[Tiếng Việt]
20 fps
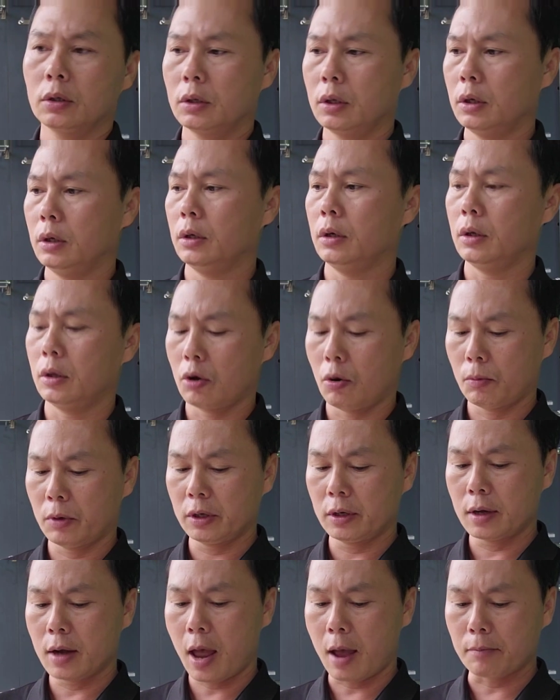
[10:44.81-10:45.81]
thì nó
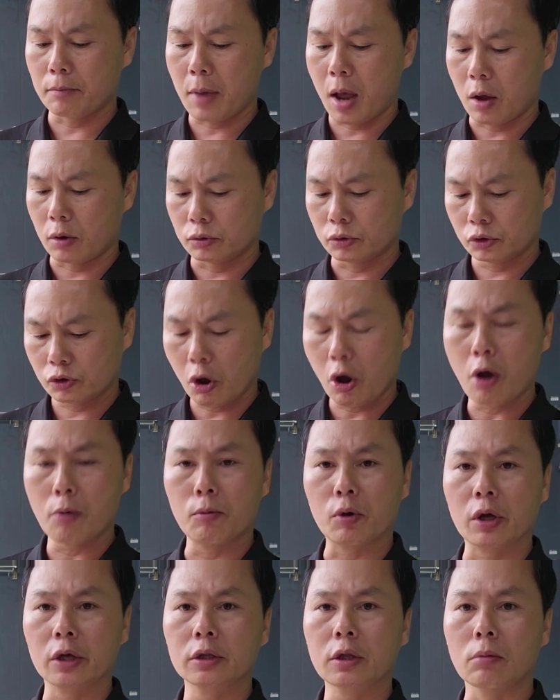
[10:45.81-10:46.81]
mới đảm bảo cho
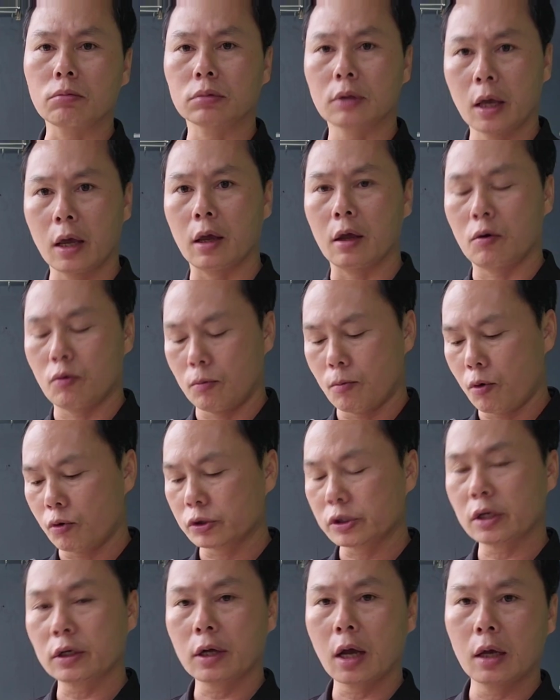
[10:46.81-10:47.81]
một cái tổng thể của bộ
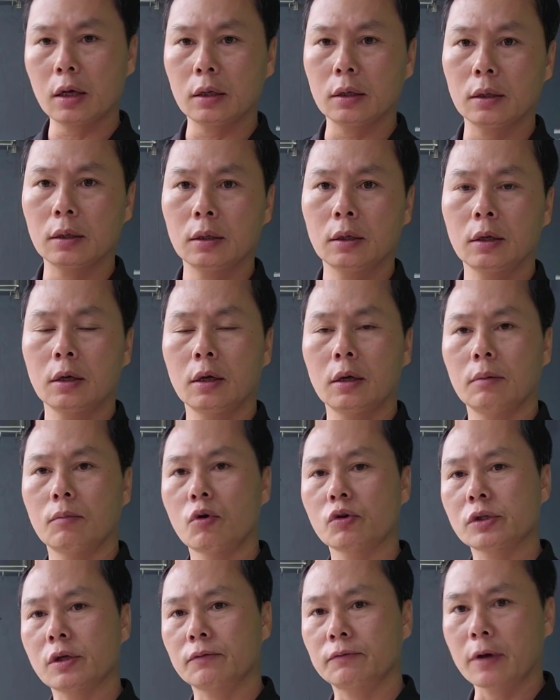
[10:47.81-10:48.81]
sen cây
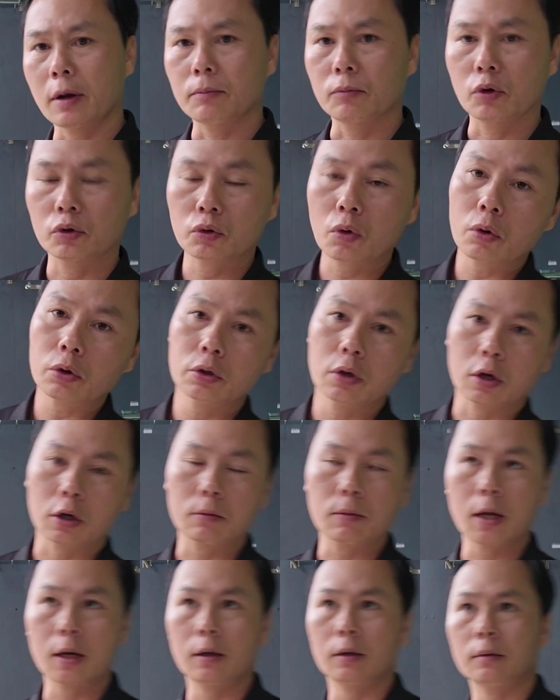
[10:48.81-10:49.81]
bộ sản phẩm nó tốt được
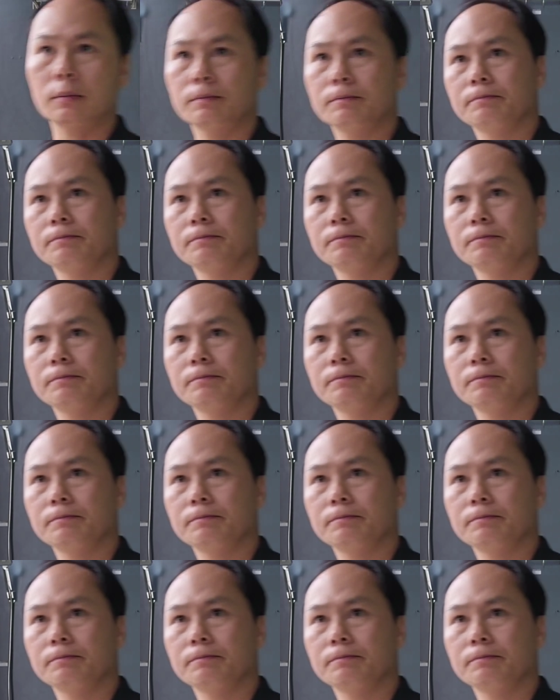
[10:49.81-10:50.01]
các bạn ạ